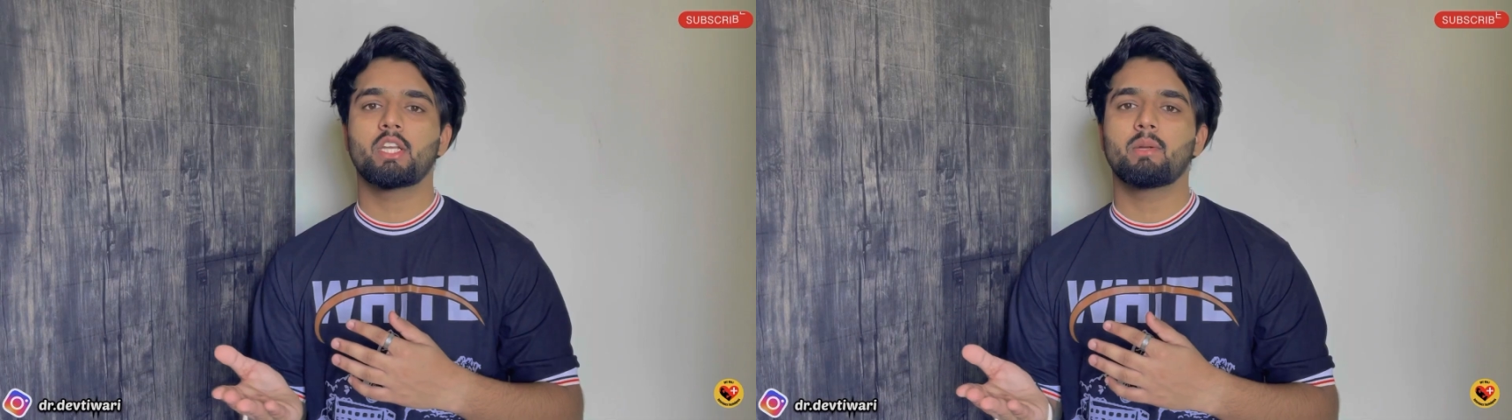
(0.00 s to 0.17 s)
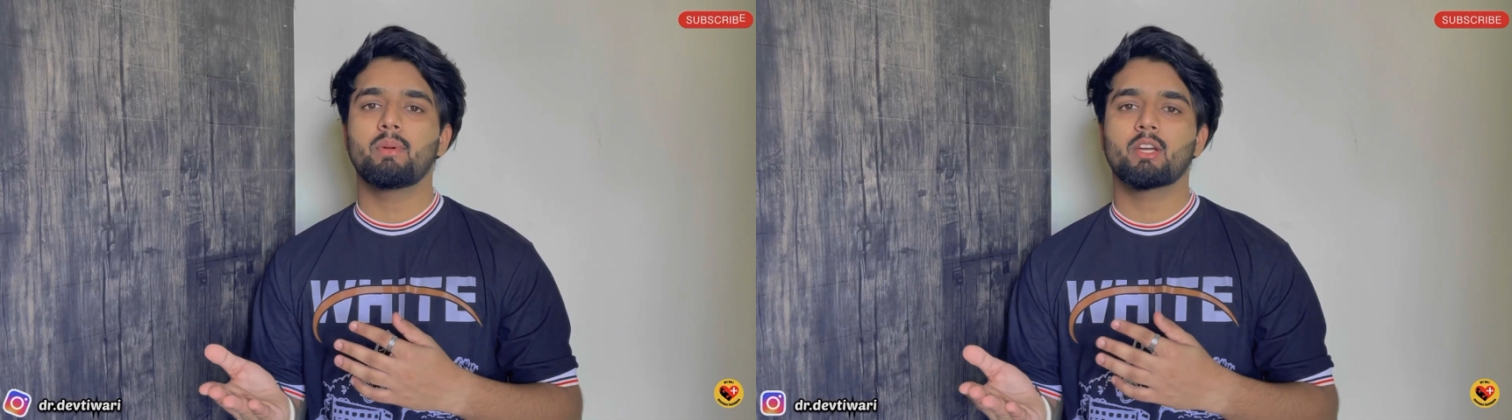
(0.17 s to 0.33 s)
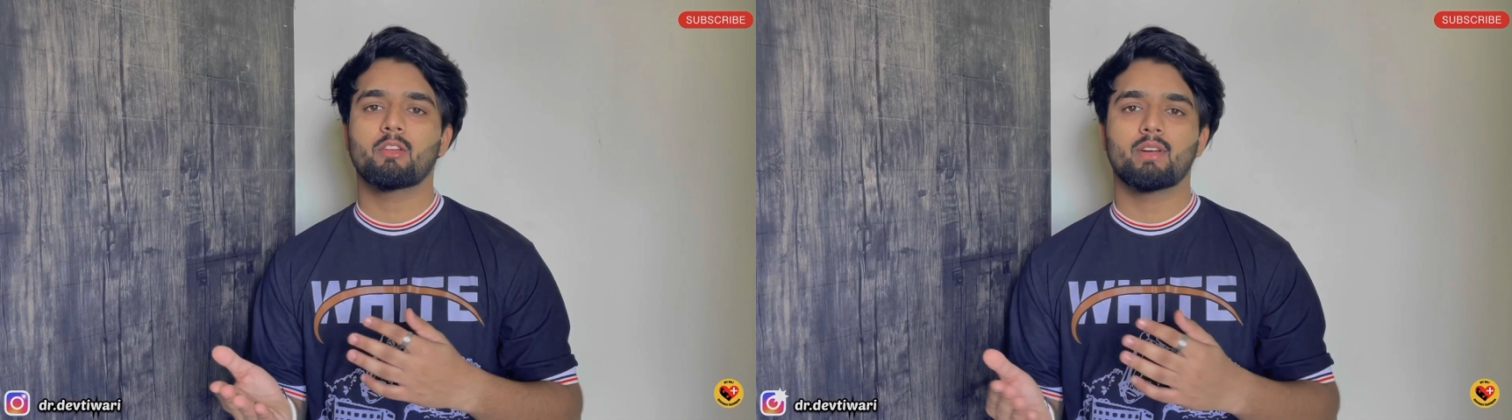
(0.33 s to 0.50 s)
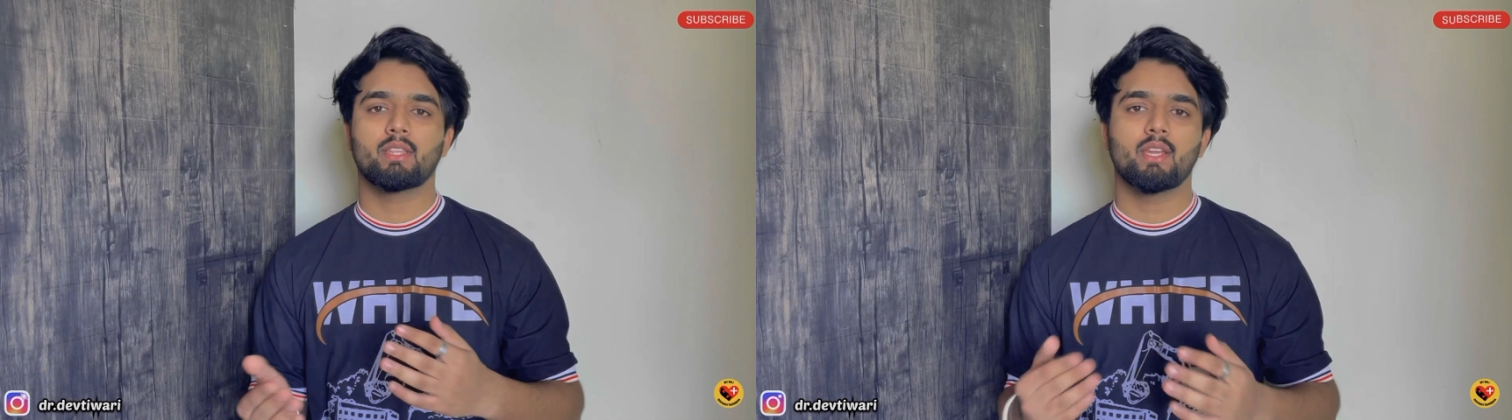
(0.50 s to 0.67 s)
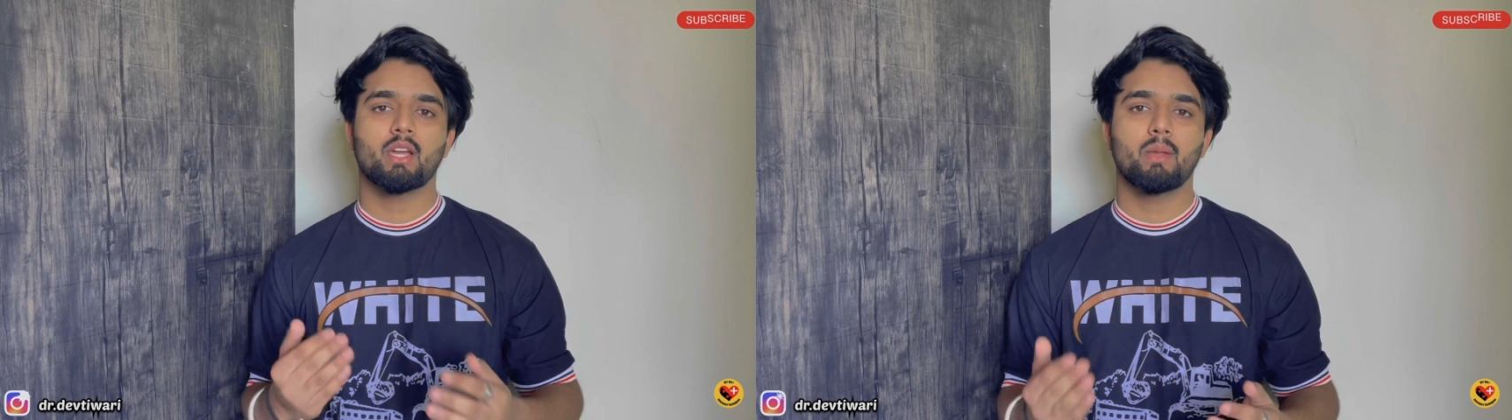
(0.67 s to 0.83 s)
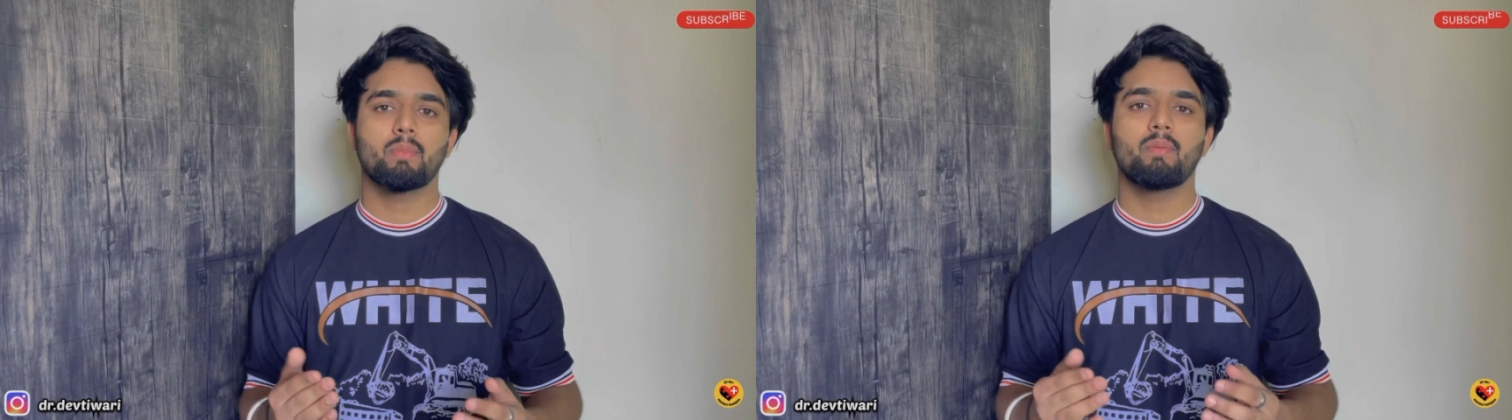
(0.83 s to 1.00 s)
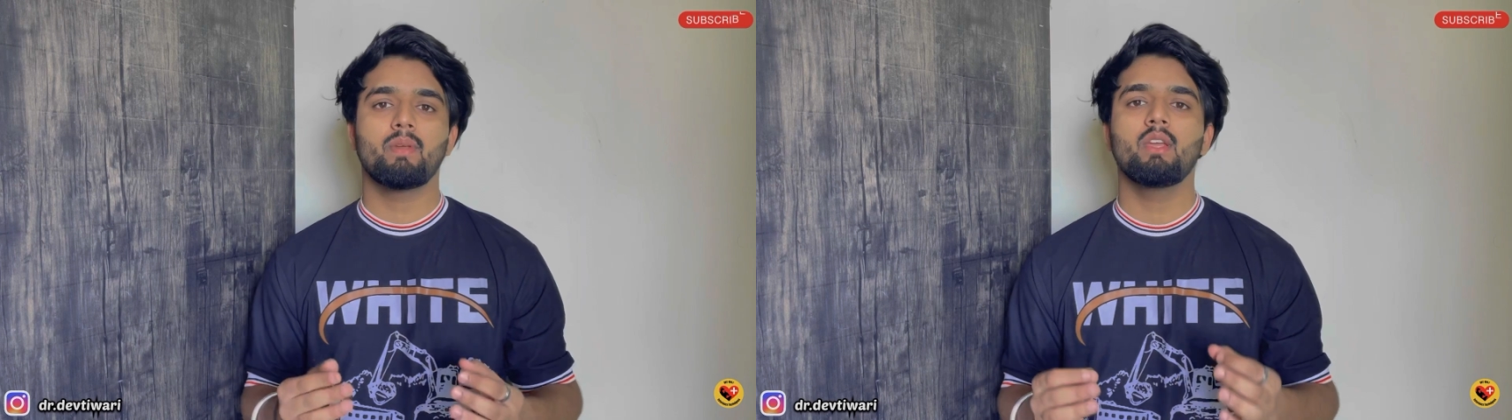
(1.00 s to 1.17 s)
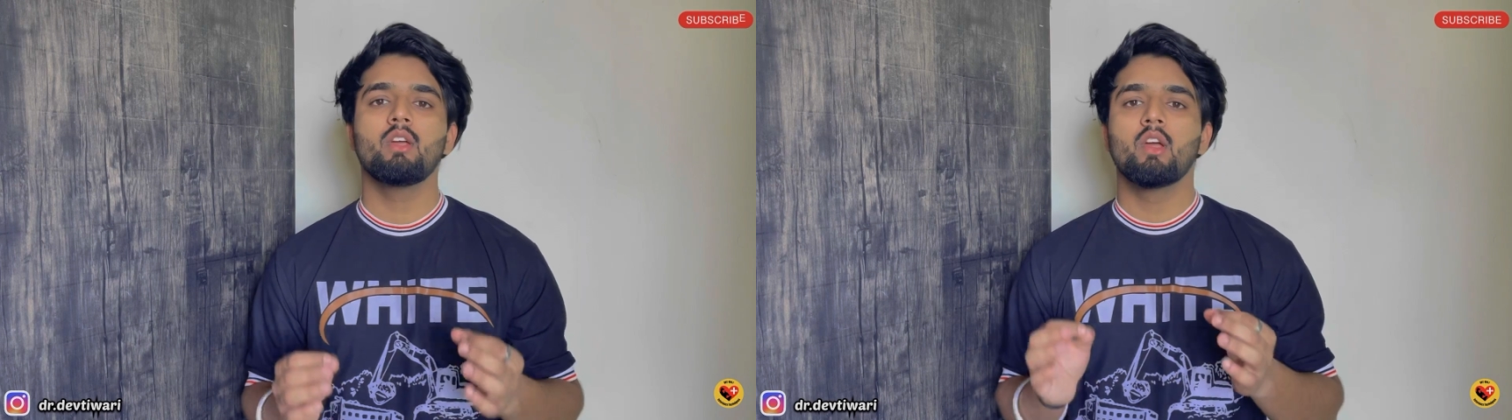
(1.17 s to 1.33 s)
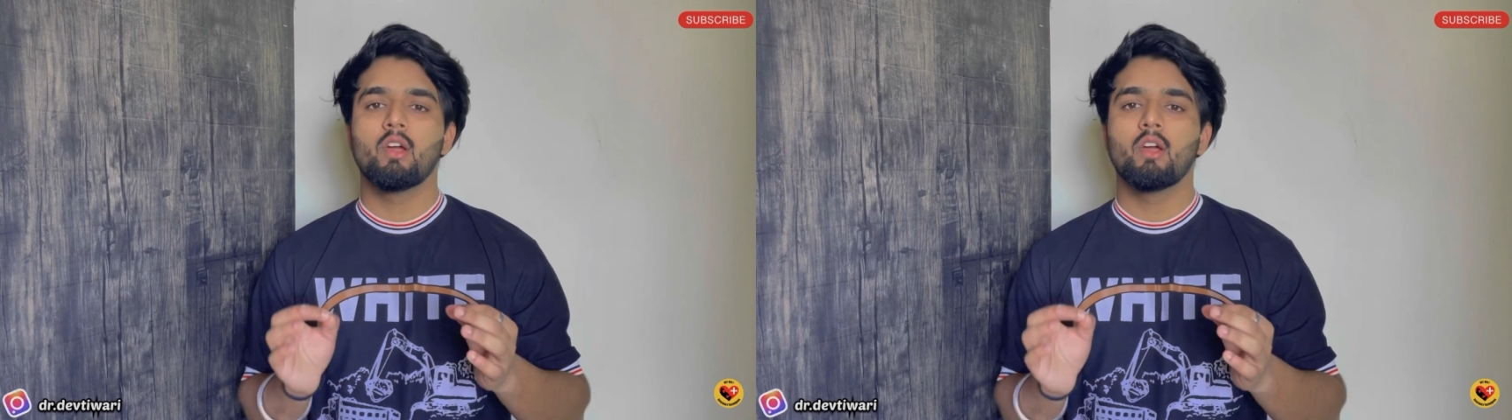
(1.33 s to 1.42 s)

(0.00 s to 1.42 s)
ट्रीटमेंट करवाते हैं कहीं पर भी